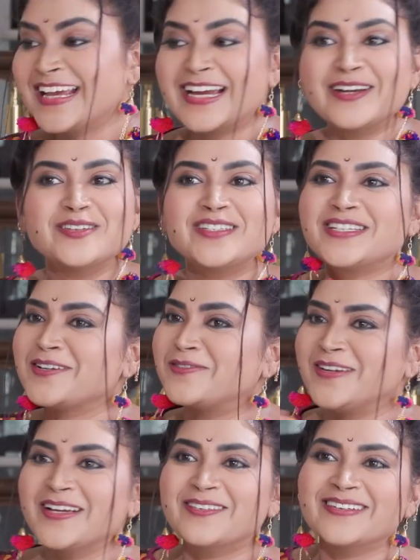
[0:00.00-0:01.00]
ఇక్కడ నుంచి
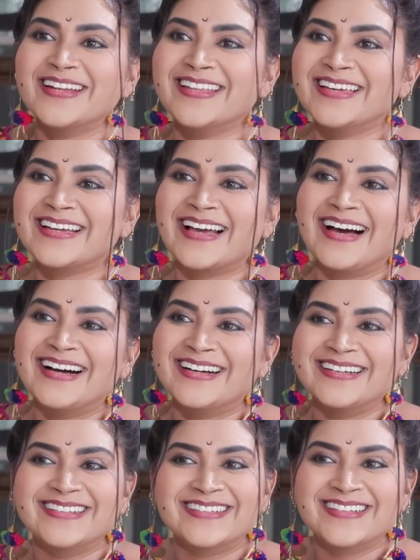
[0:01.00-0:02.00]
షిఫ్టింగ్ ఉండదు ఇంకా
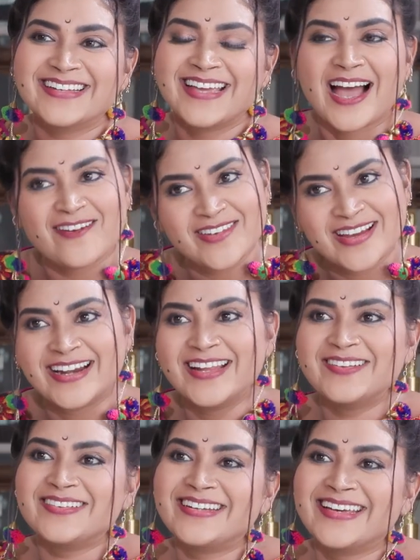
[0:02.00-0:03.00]
అవి
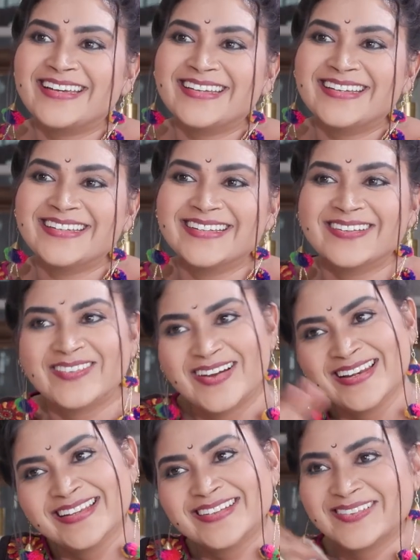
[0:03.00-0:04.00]
ఇక్కడే ఉంటాయి
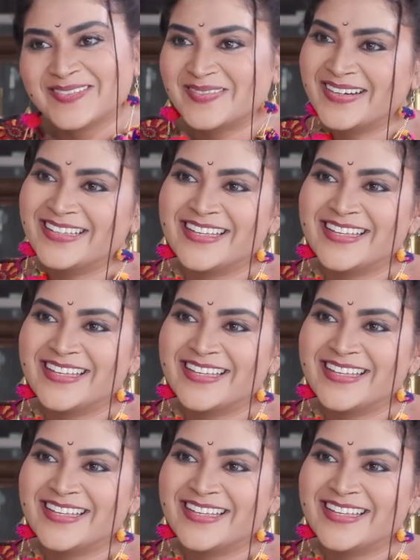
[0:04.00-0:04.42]
మళ్ళీ మళ్ళీ